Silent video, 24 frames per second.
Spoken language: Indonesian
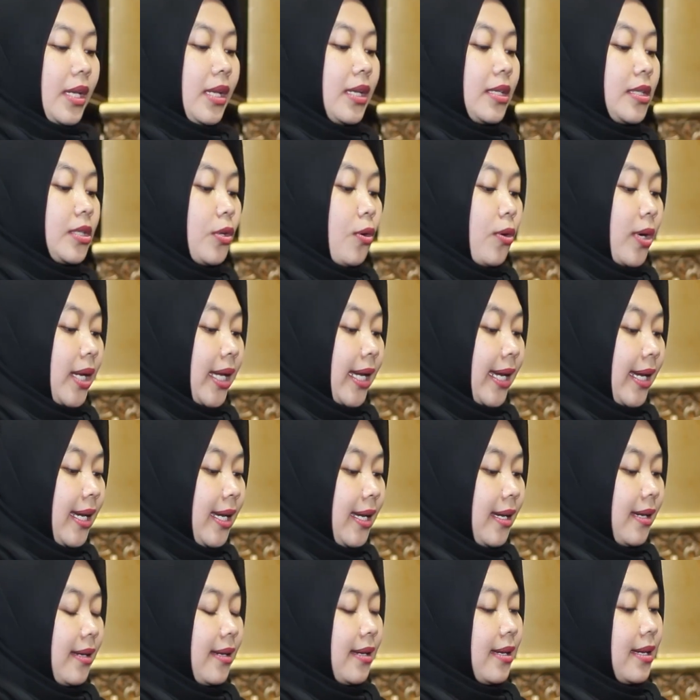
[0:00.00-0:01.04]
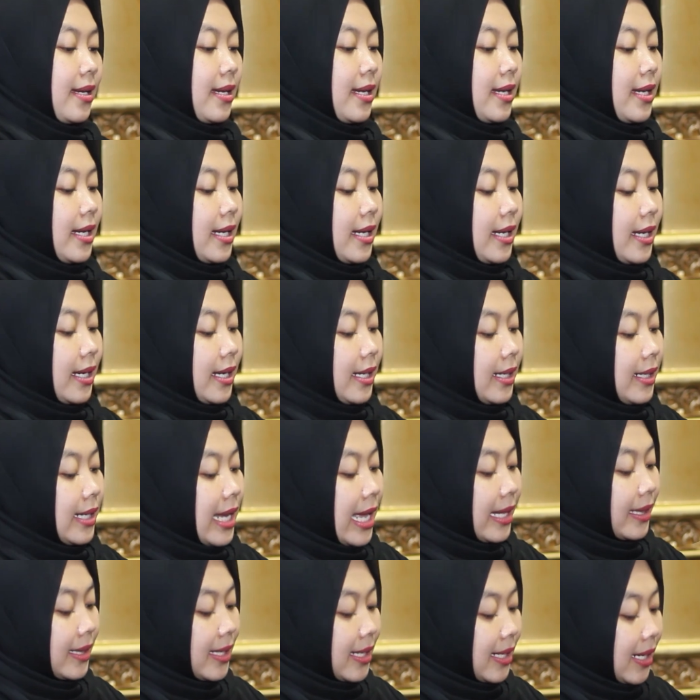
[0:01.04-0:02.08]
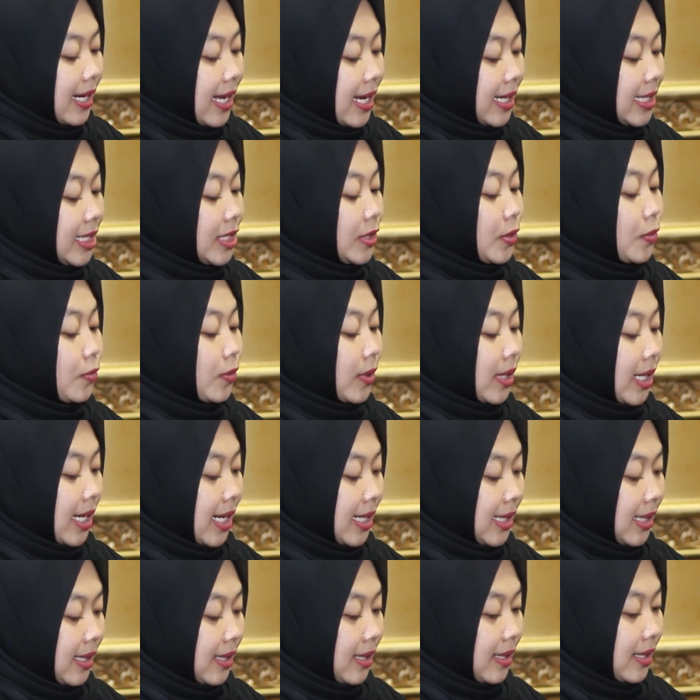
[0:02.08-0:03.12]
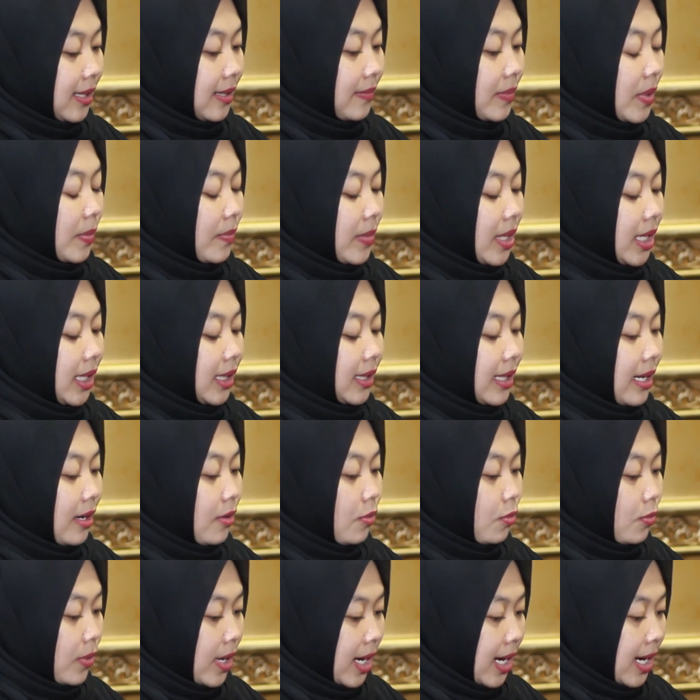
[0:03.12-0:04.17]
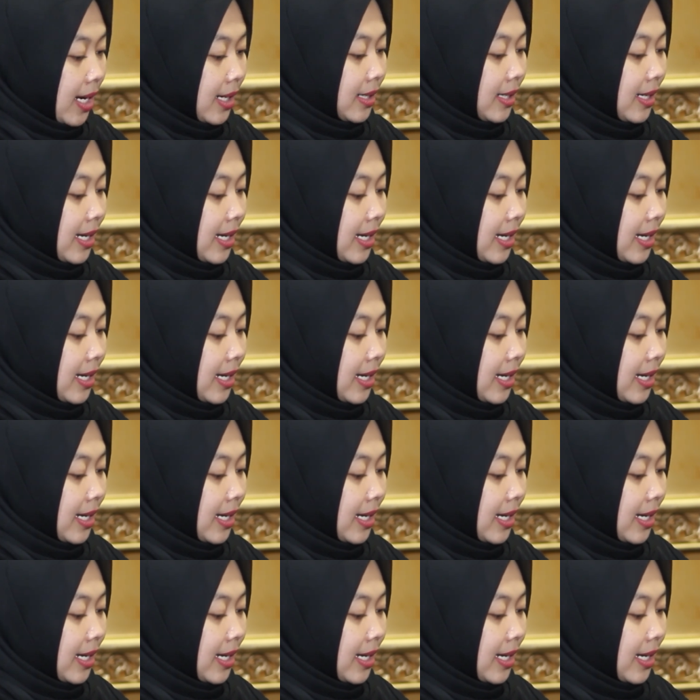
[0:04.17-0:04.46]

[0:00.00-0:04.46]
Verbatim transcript: sore mm. datang lagi surat pemberitahuan